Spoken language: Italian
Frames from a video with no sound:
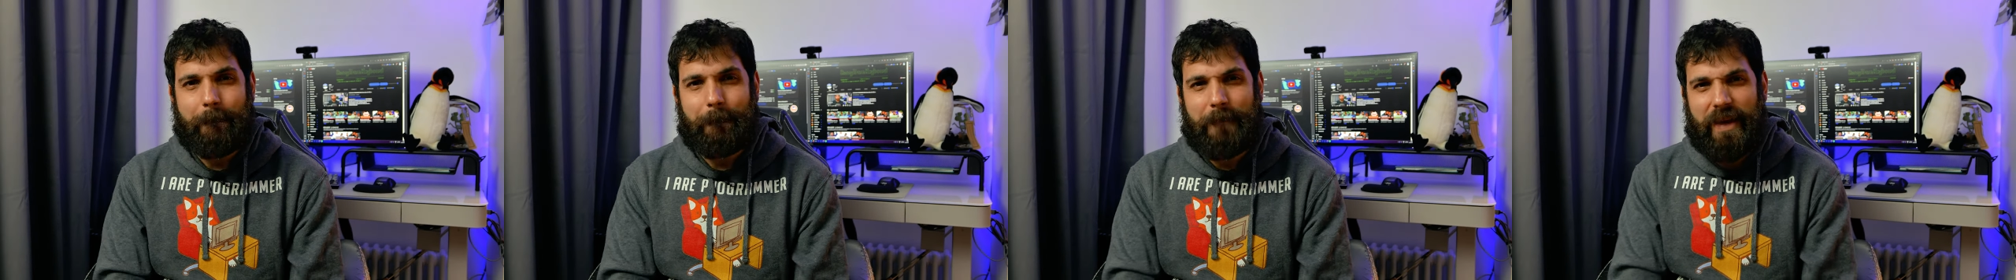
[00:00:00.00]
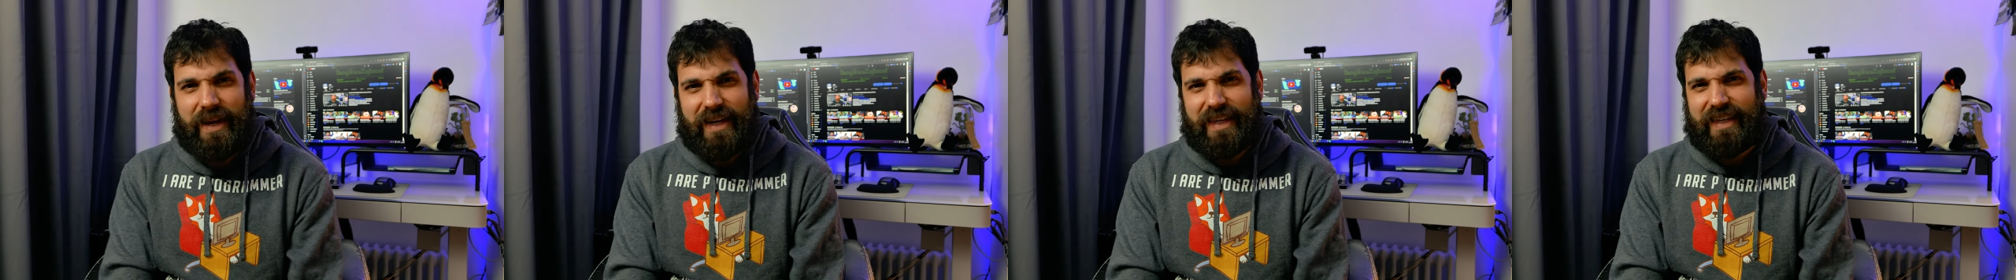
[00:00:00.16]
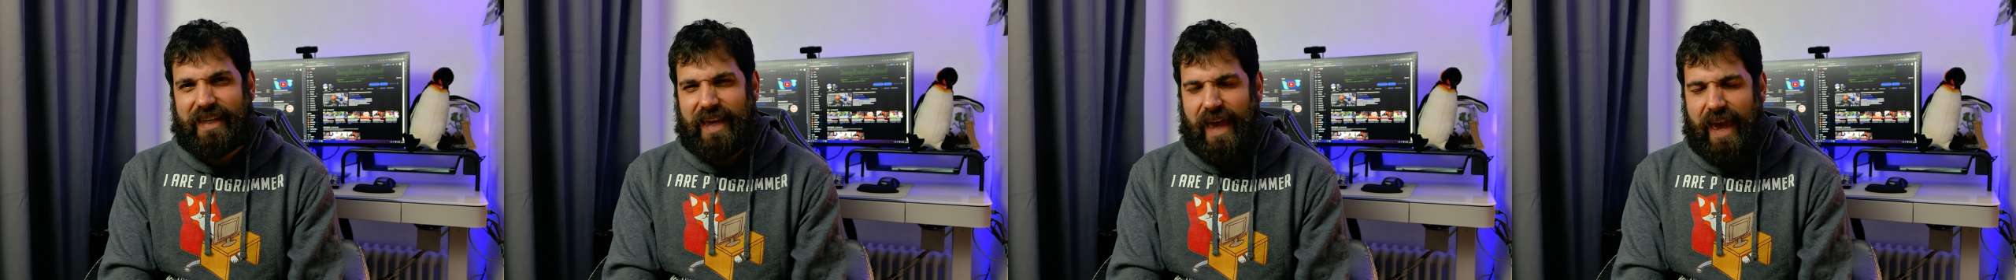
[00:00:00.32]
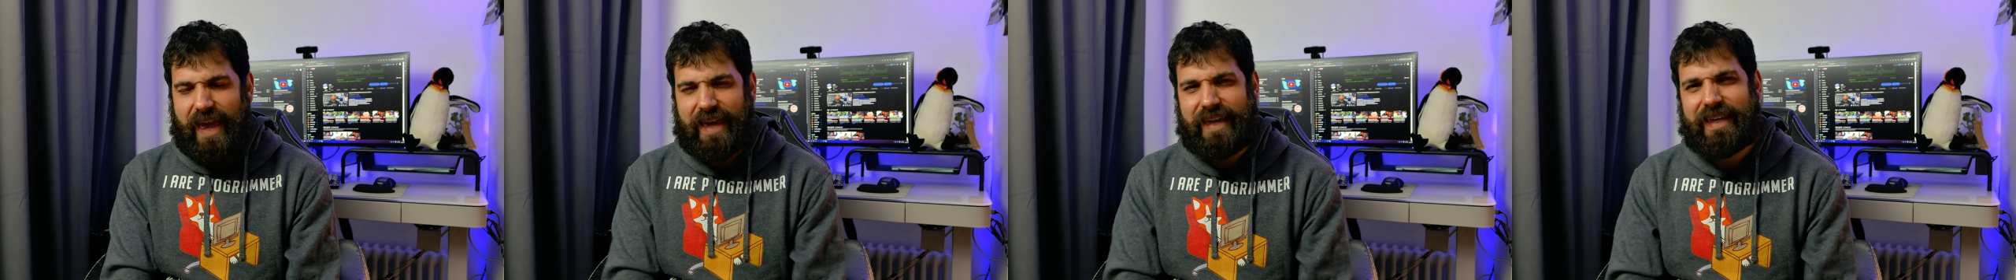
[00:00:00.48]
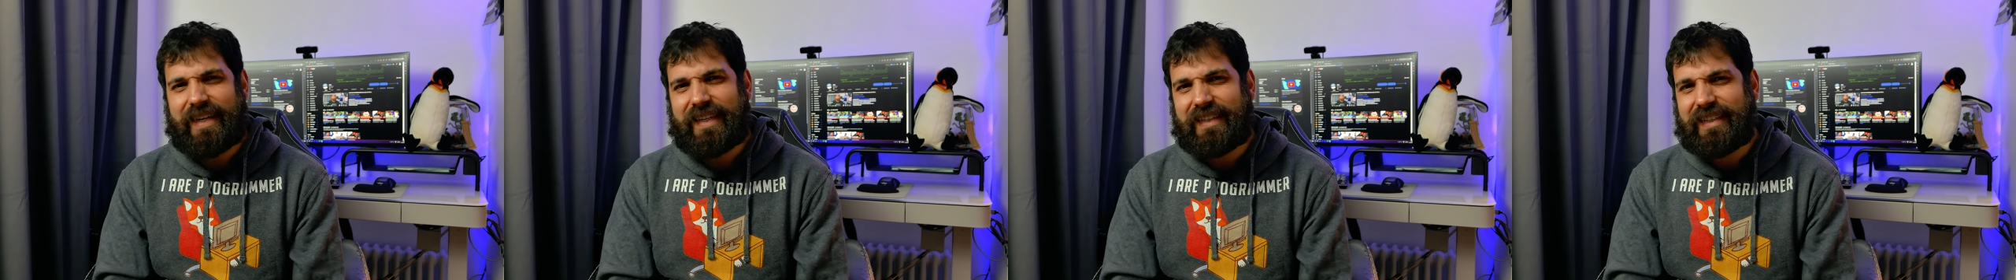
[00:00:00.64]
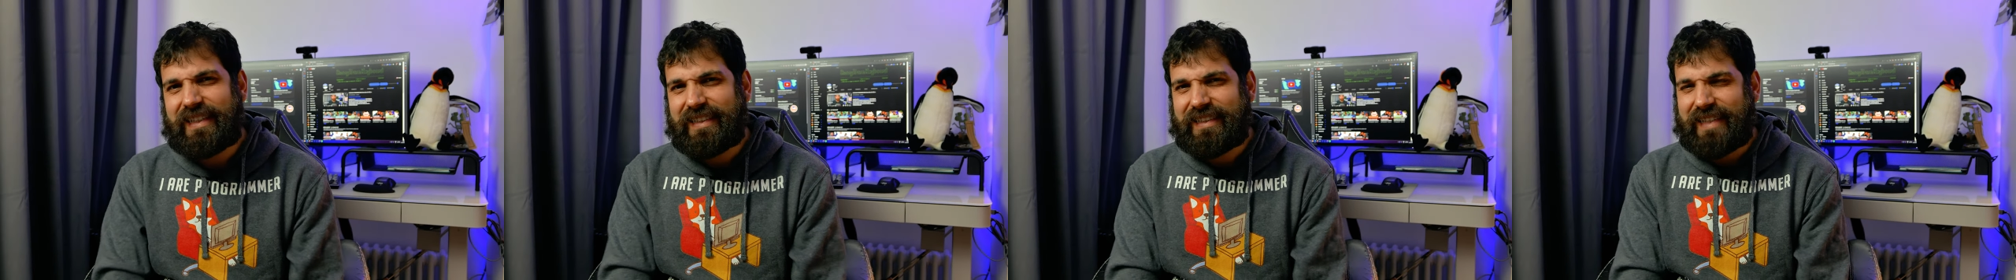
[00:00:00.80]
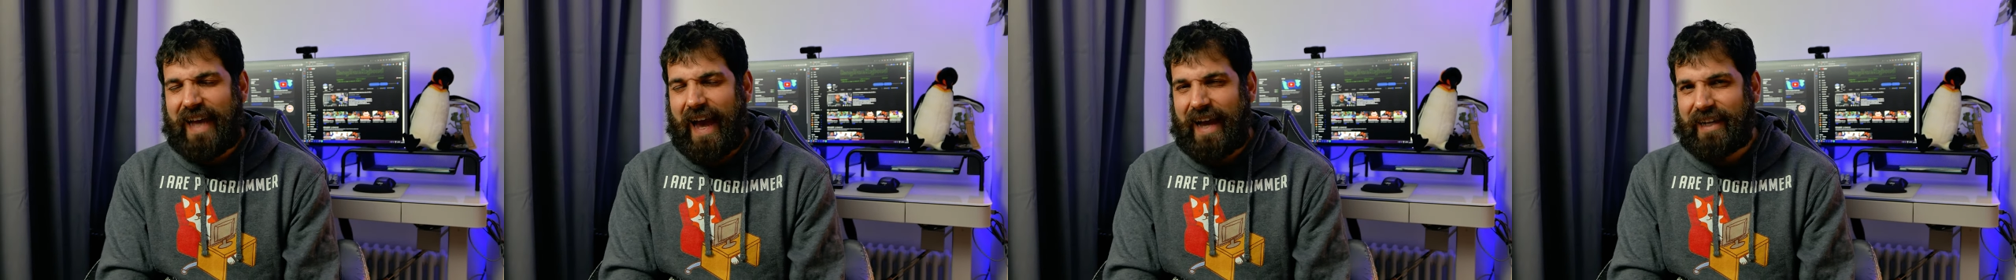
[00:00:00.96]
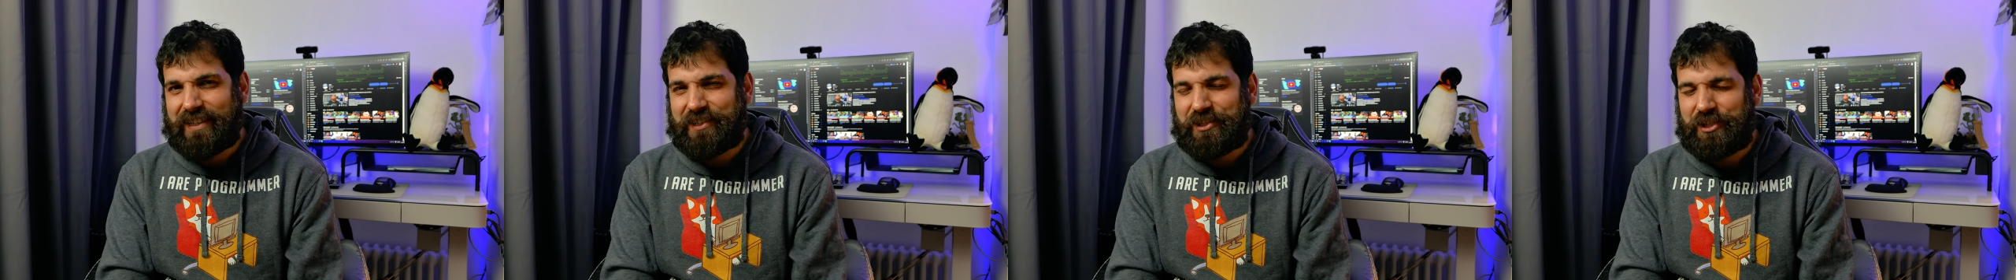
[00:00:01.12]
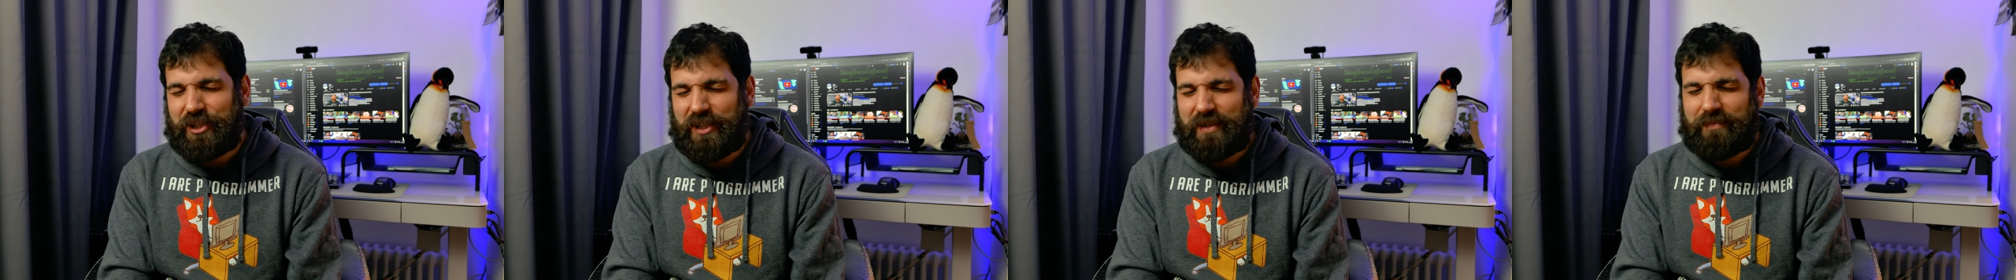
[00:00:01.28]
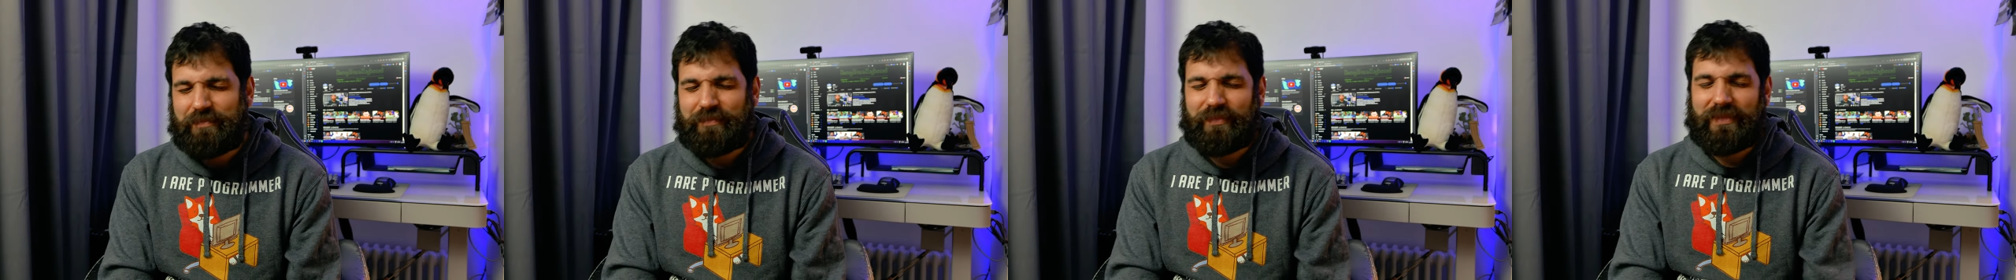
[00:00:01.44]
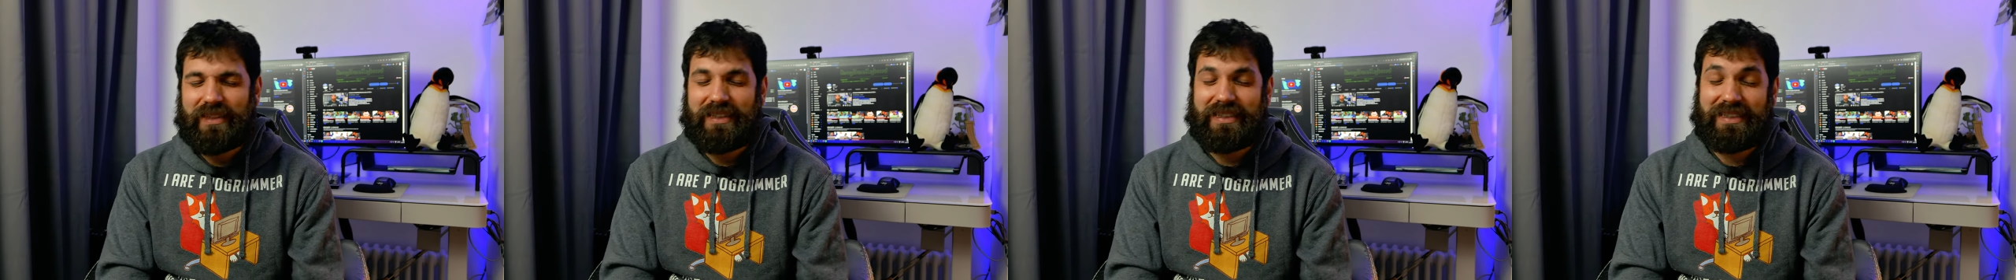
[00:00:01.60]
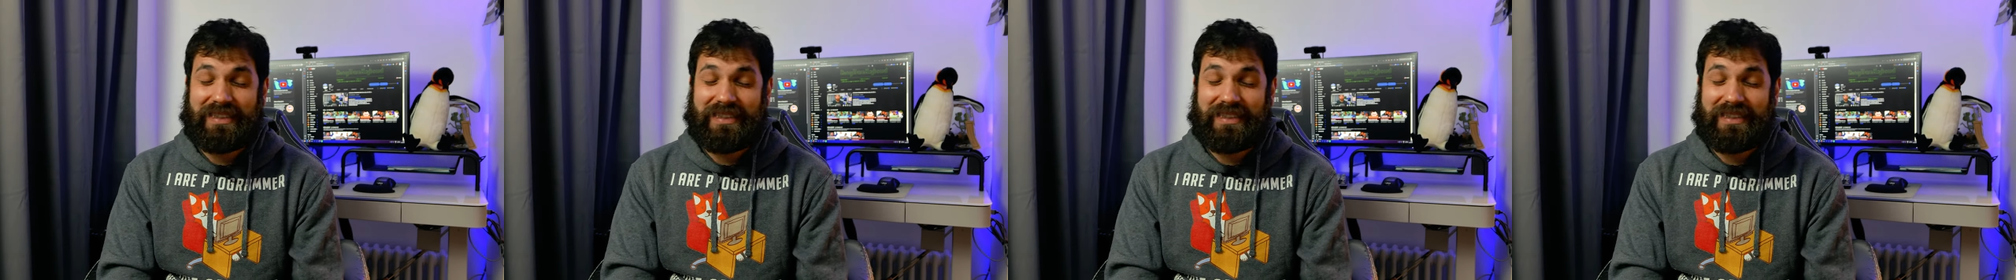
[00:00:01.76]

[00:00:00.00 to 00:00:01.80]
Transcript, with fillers: perché i disagi